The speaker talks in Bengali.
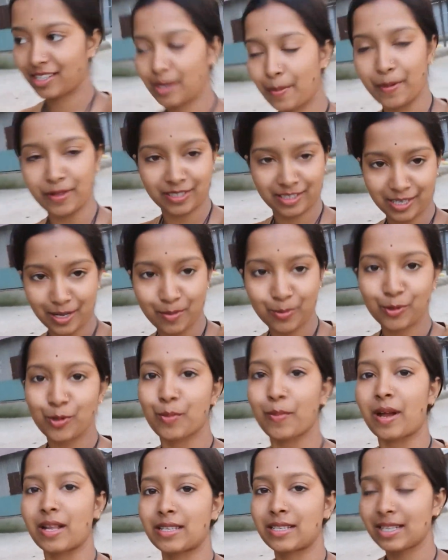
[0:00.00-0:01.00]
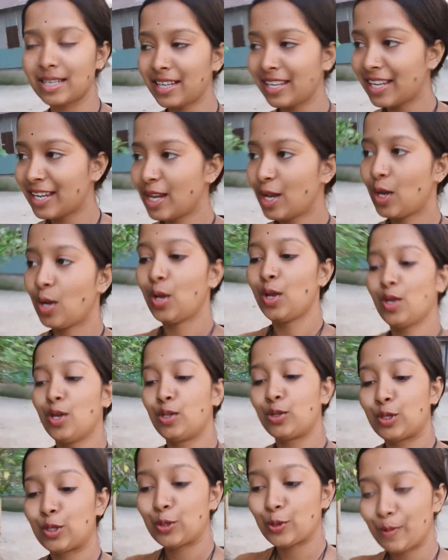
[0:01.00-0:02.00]
তো জানাবো আর কি বলো
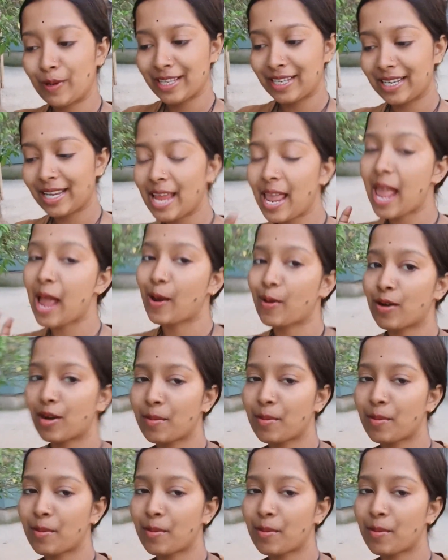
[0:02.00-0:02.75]
দেখো সবাই ভালো